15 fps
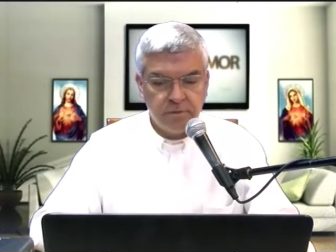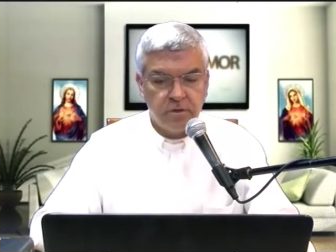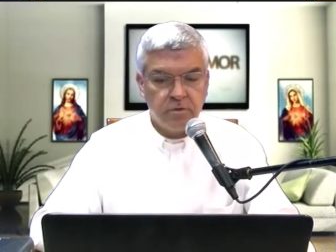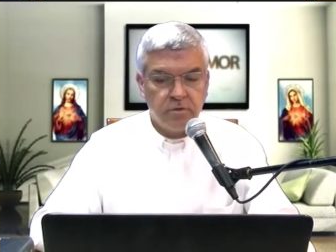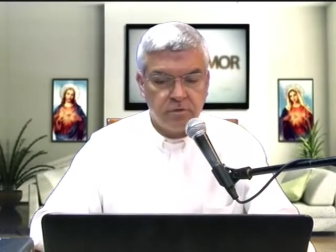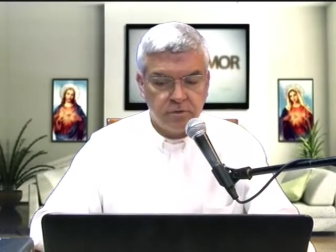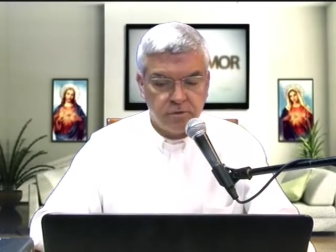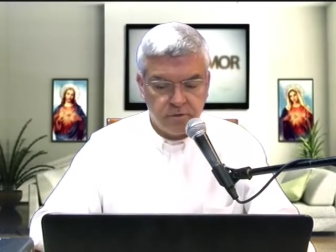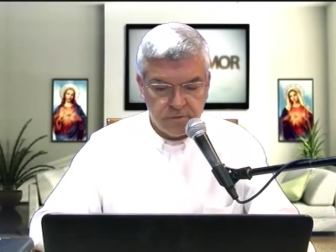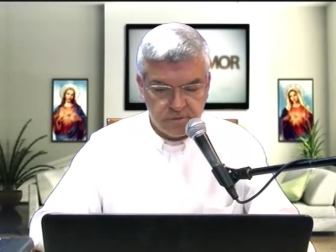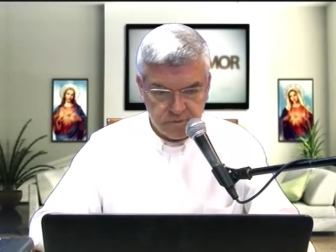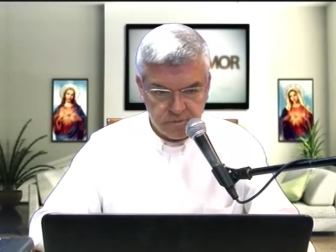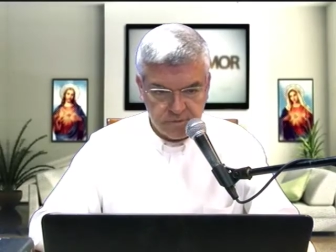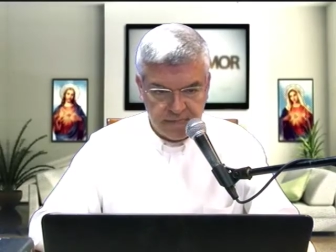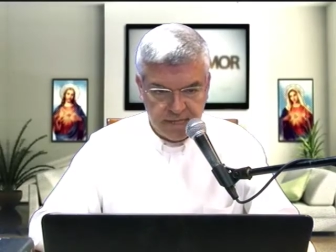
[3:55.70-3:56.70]
con
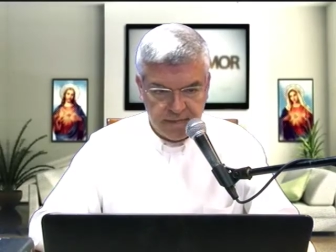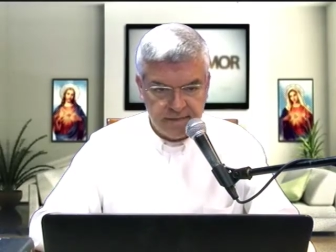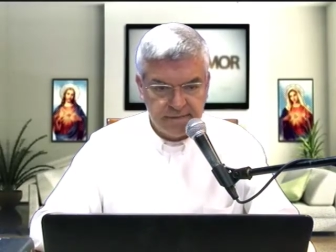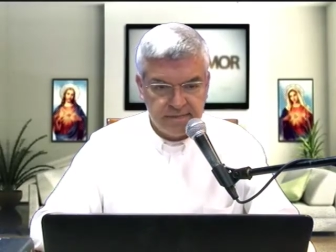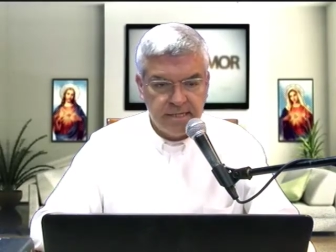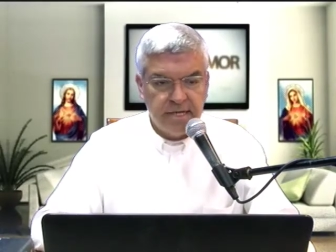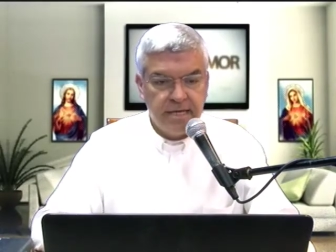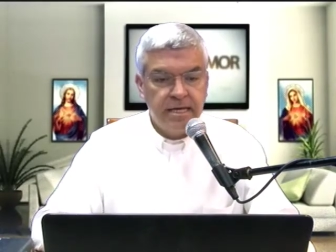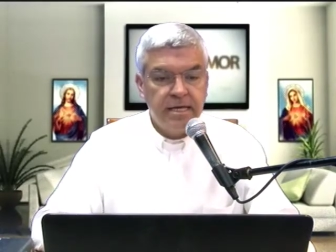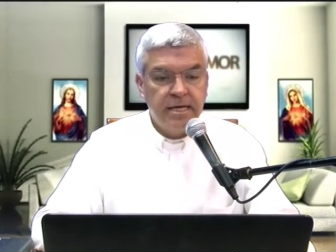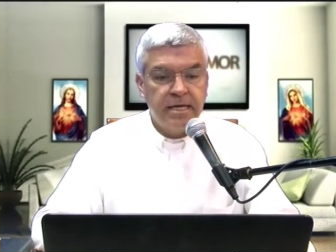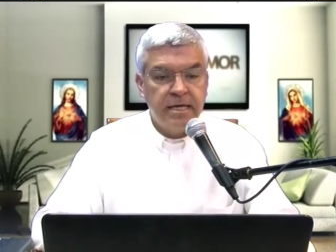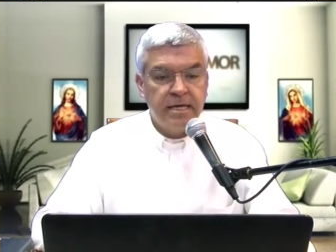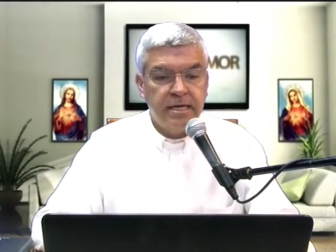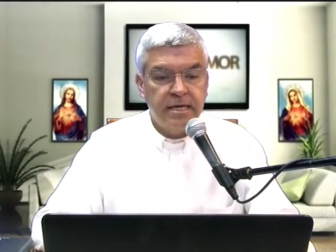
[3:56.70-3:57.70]
todos ustedes.
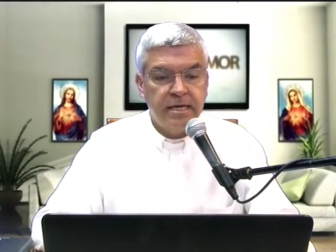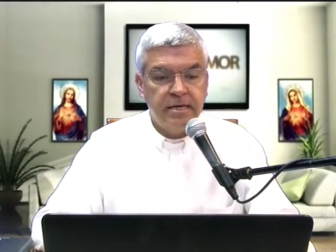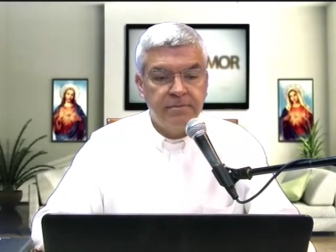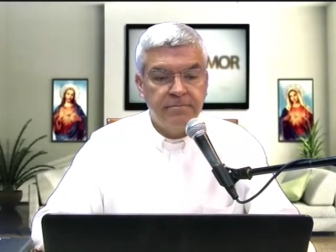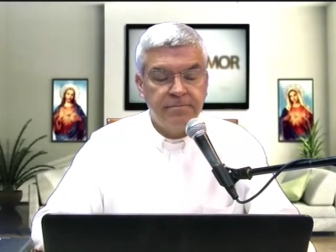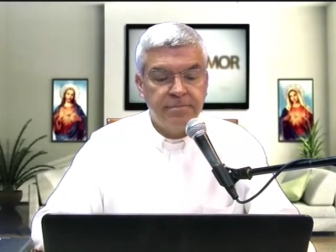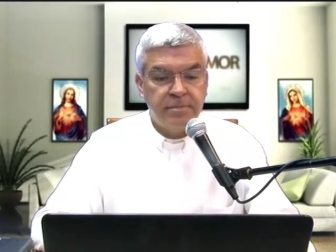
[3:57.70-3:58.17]
Eh,